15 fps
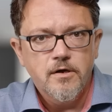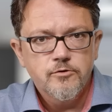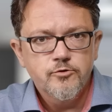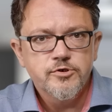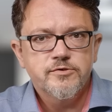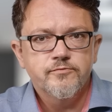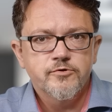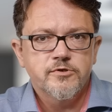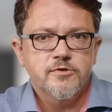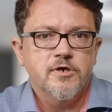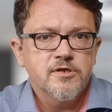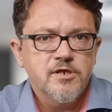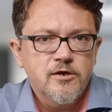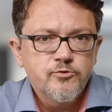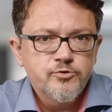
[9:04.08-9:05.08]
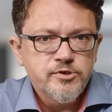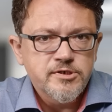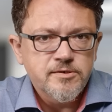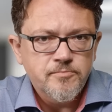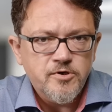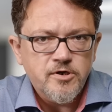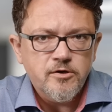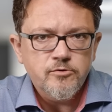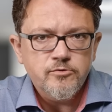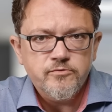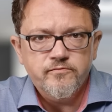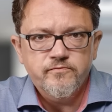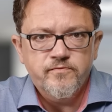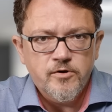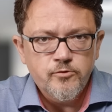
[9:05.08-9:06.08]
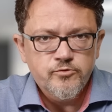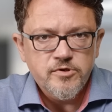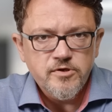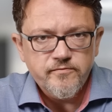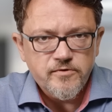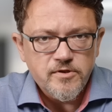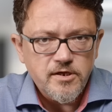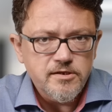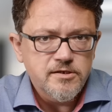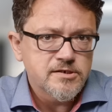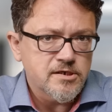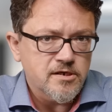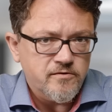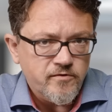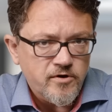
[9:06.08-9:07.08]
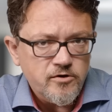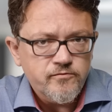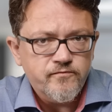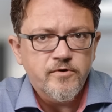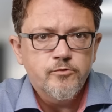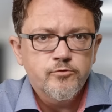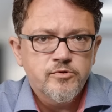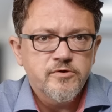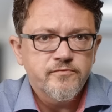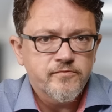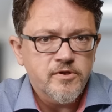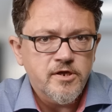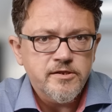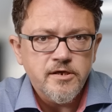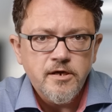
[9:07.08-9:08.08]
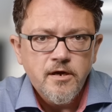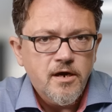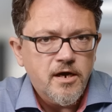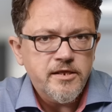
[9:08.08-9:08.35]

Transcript: То есть вот когда люди забирают валютные вклады, закрывают валютные вклады,